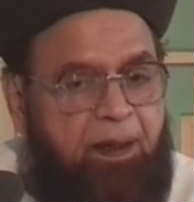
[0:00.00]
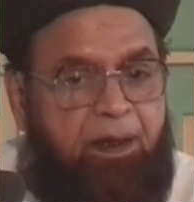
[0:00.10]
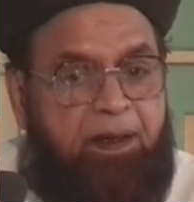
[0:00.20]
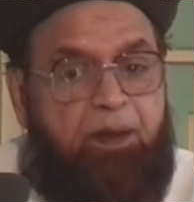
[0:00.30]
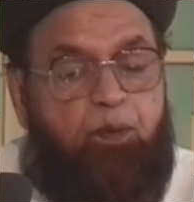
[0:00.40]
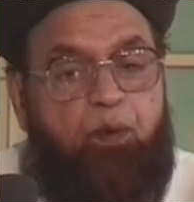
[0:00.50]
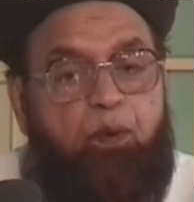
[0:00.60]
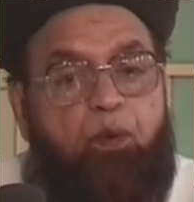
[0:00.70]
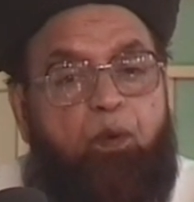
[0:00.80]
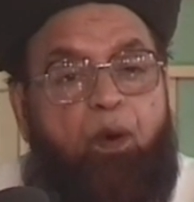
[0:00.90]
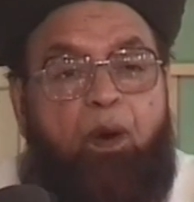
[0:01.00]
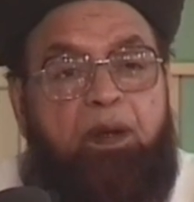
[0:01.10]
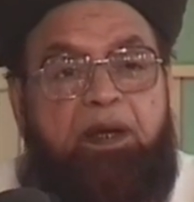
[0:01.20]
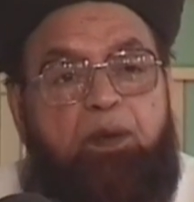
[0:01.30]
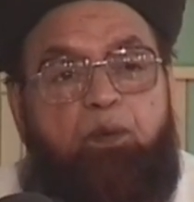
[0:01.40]
लेकिन
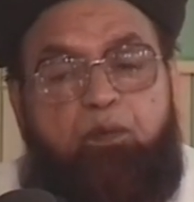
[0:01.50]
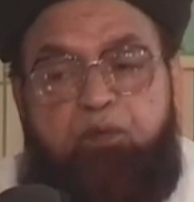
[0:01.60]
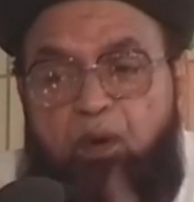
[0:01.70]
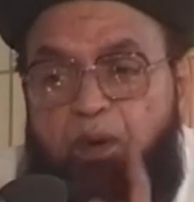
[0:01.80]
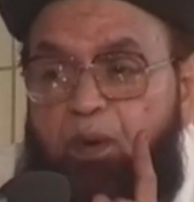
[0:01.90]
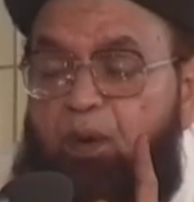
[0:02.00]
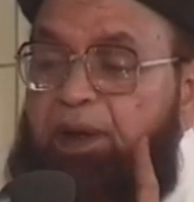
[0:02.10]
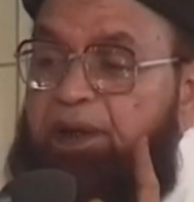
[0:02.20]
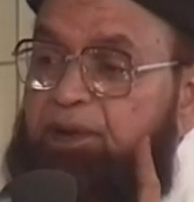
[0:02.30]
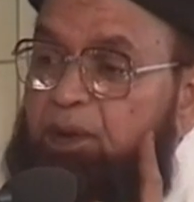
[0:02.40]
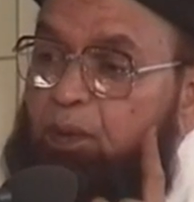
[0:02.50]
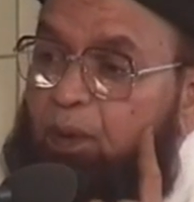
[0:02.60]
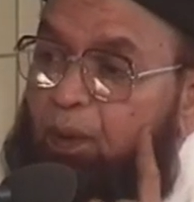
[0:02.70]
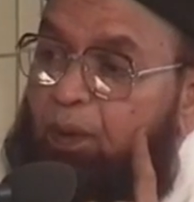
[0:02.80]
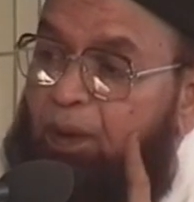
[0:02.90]
लेकिन वो लोग
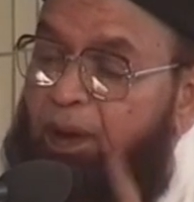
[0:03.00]
जिनको